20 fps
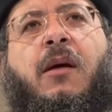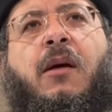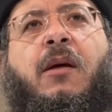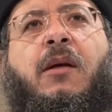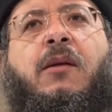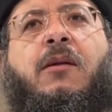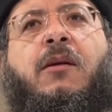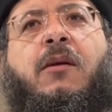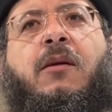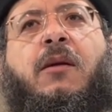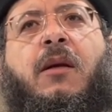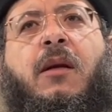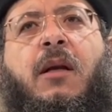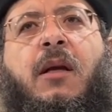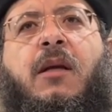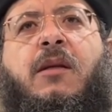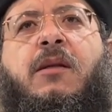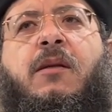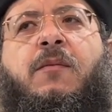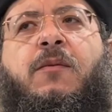أيضا
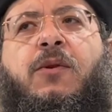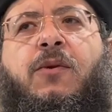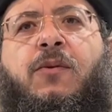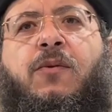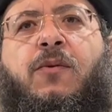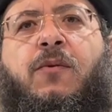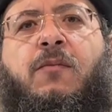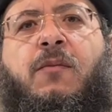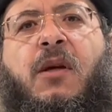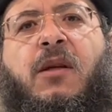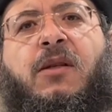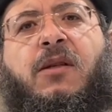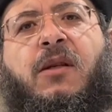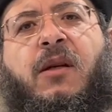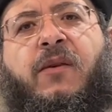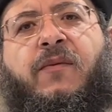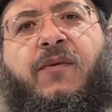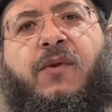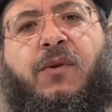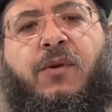لازم تكون
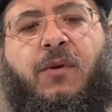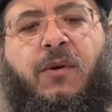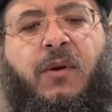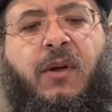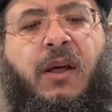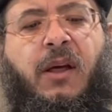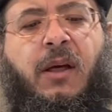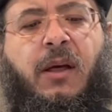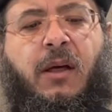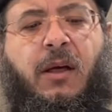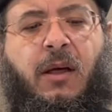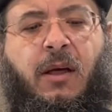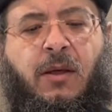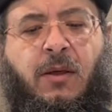ماشية في طريق